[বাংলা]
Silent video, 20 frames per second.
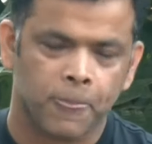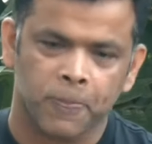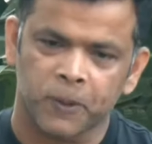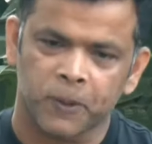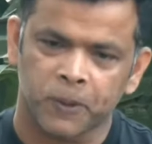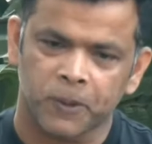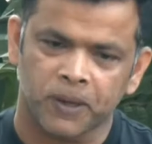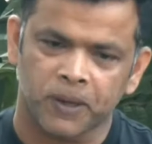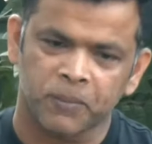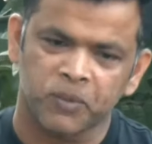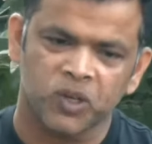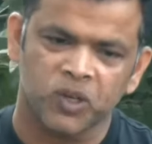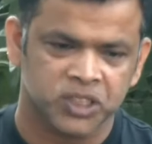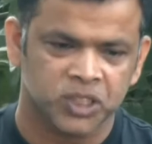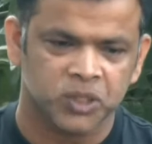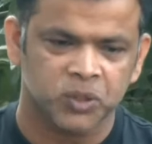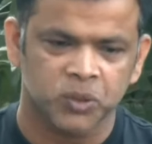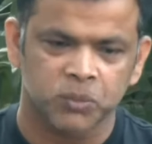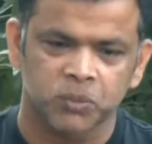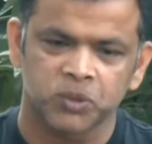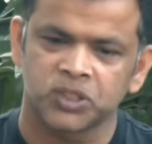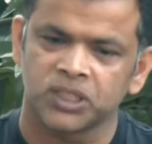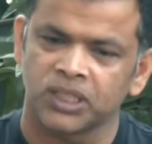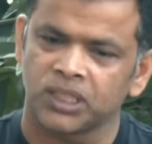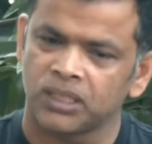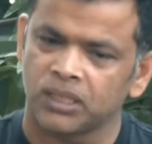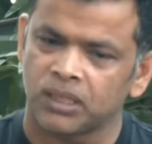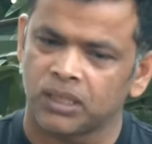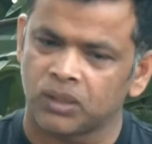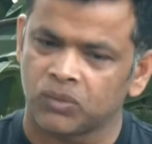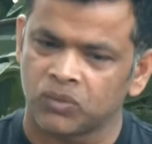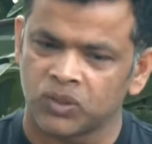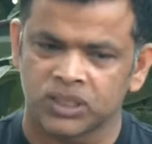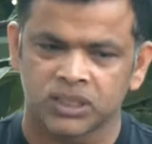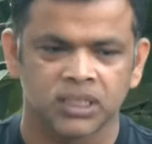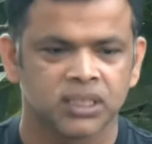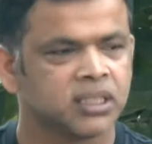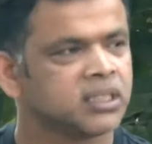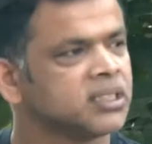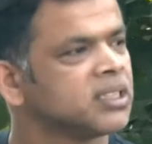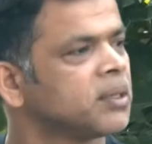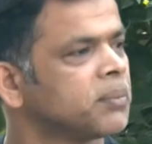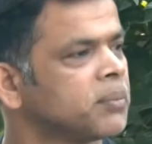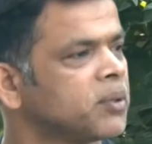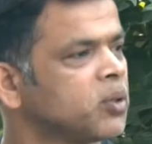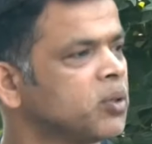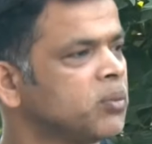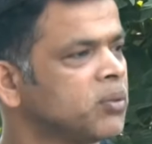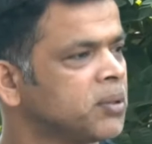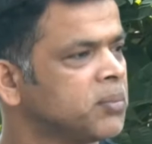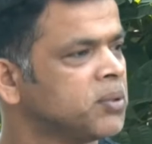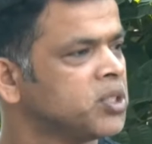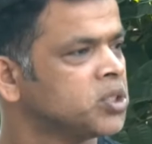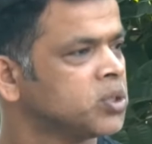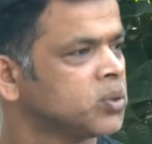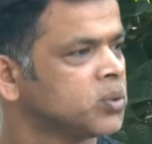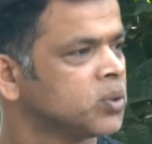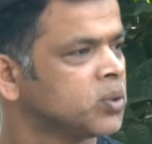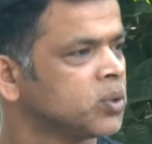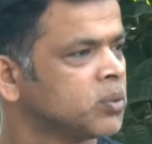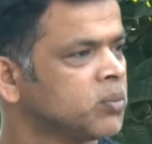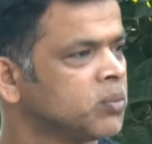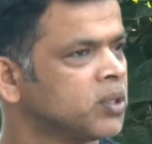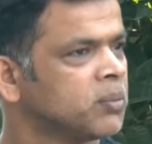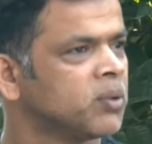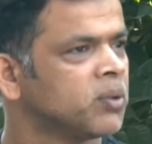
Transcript: তো আমিও আশা করব যে ওয়েস্ট ইন্ডিজে আমরা ওইভাবেই শুরু করব